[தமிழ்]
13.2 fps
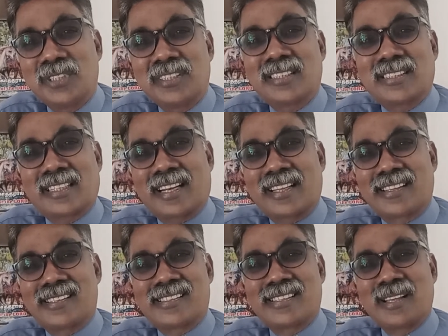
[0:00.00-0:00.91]
ஜீசஸ்
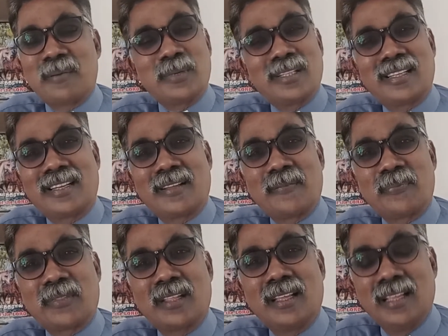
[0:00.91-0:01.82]
கிரைஸ்ட் நம்ம
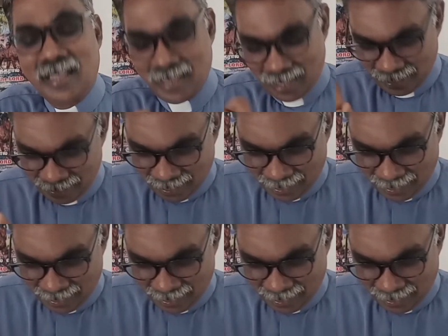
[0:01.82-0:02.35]
அந்த